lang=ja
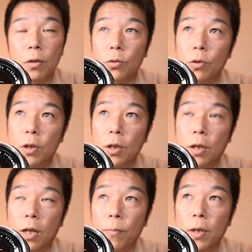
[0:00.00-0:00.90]
それから
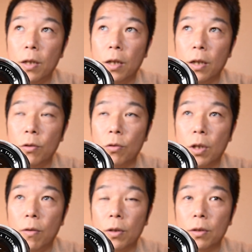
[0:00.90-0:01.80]
カメラがいろいろ
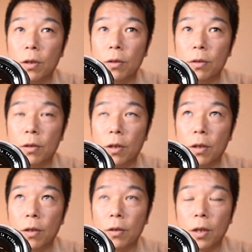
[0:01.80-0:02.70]
変わっていっ
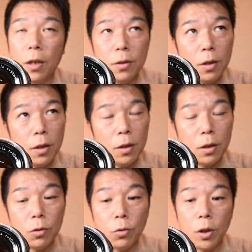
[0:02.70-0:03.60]
て、7000に
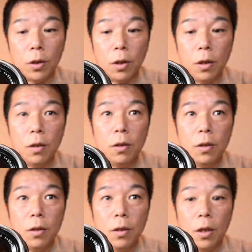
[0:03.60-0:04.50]
なった時やったかな。
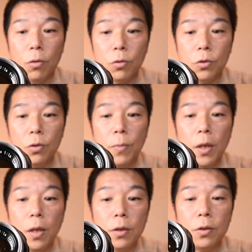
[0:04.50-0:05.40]
あの、
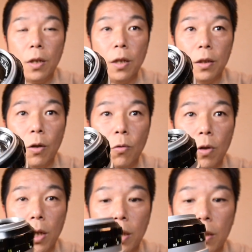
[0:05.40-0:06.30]
爪が使えた
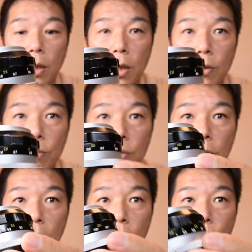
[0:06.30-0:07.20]
方がいいな、言っ
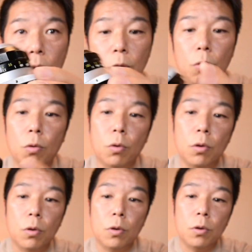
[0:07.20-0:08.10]
て、これを、
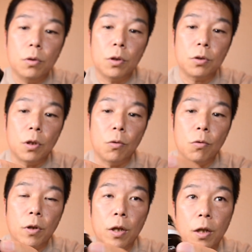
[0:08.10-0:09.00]
確か
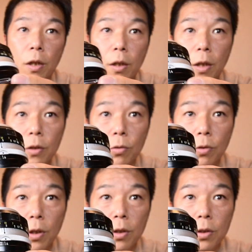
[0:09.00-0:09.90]
AI 改造
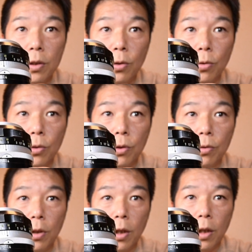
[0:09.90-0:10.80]
ね、しようって
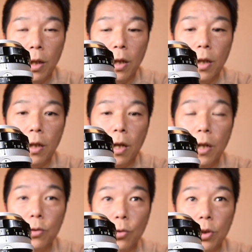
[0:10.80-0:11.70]
言って、AI
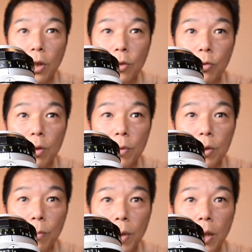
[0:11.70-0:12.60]
改造ってダイソーに言いま
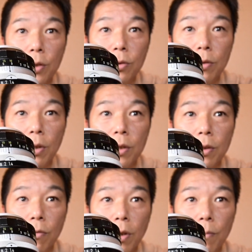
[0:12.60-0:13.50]
すけど、まあ、削ってるだけです
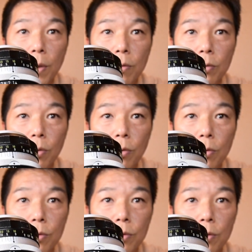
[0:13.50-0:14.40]
けどね、マウントの
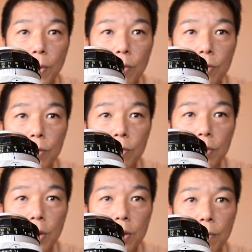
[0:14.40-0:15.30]
この爪を作っ
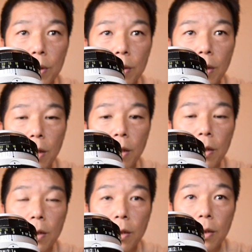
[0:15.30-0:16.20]
てしまったら、
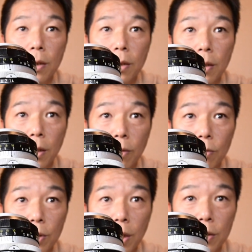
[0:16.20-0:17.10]
あ
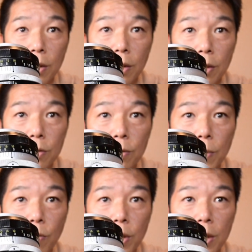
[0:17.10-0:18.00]
の、7000年、
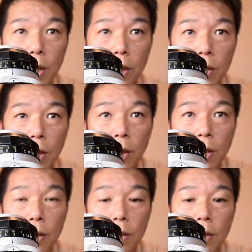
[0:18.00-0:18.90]
爪を引っ掛けて、
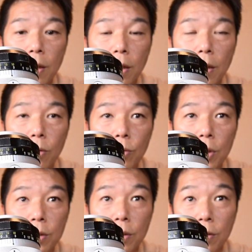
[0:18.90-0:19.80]
え連動
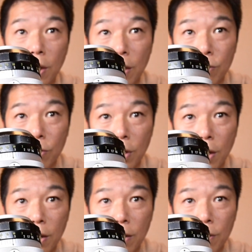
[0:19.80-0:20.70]
させて使えるの
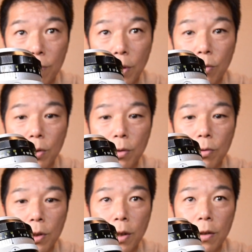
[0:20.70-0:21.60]
で、まあ、こんな
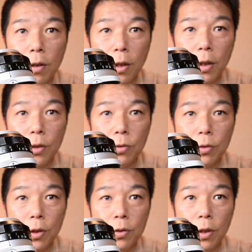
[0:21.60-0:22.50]
風にね、え削っ
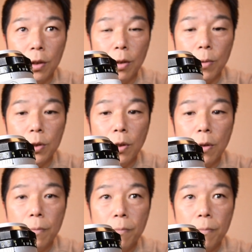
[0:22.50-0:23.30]
て使ってました。